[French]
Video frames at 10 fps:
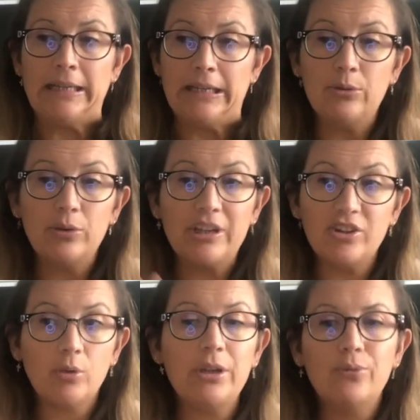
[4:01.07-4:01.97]
Et donc
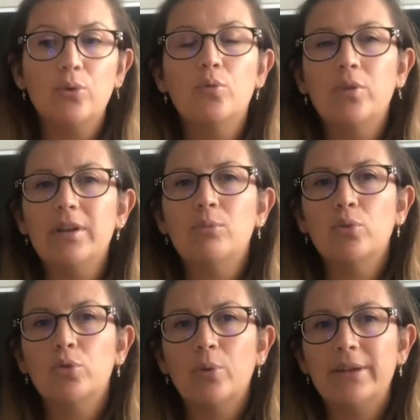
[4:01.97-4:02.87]
déjà au niveau de vos
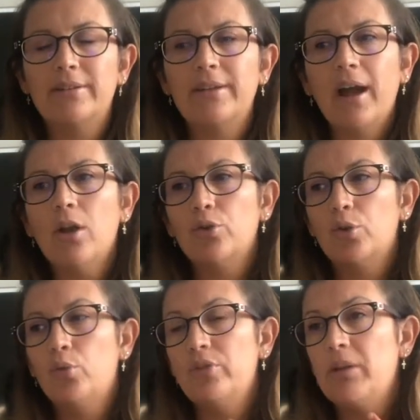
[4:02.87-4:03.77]
émotions, etc.,
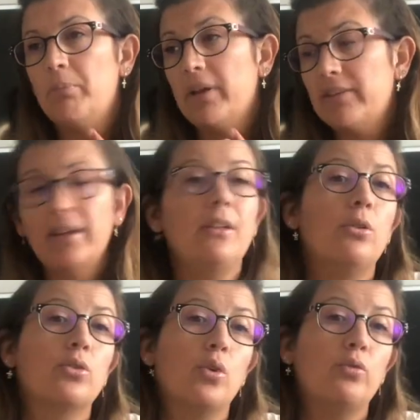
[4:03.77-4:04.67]
lorsque vous n'êtes pas zen,
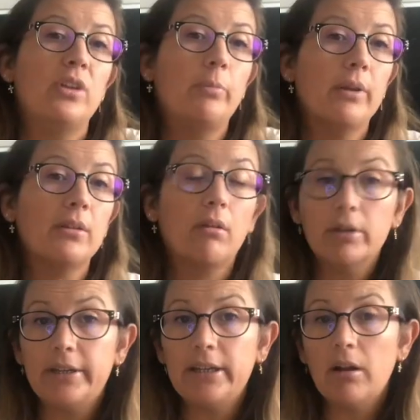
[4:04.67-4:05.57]
lorsque vous n'êtes pas
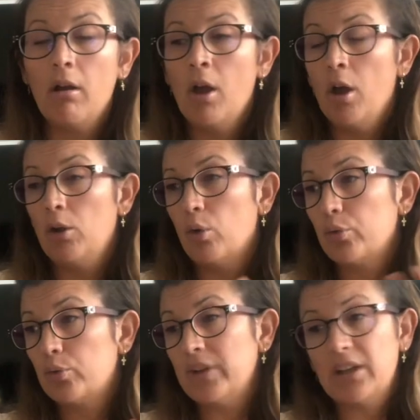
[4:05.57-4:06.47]
tranquille,
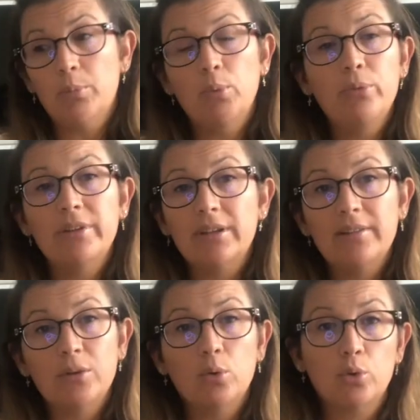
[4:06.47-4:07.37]
lorsque vous êtes un peu plus
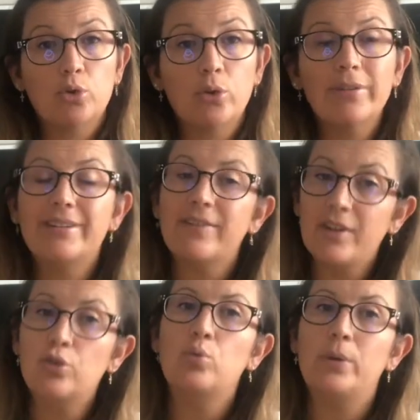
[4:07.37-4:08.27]
stressé ou autre chose, ça
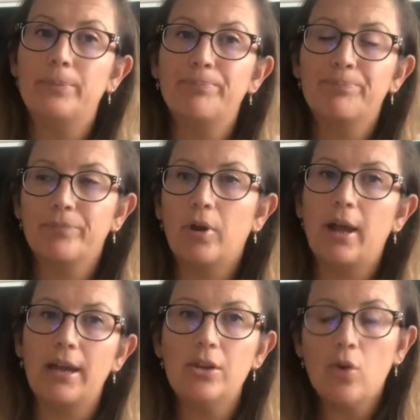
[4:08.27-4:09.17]
va jouer.
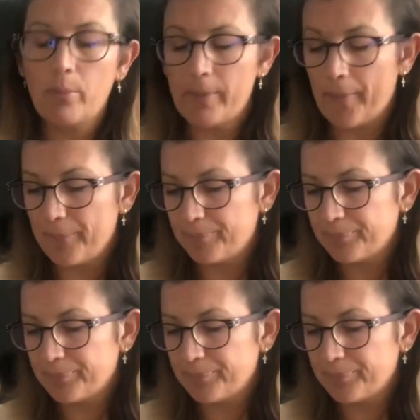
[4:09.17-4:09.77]
Voilà, énormément.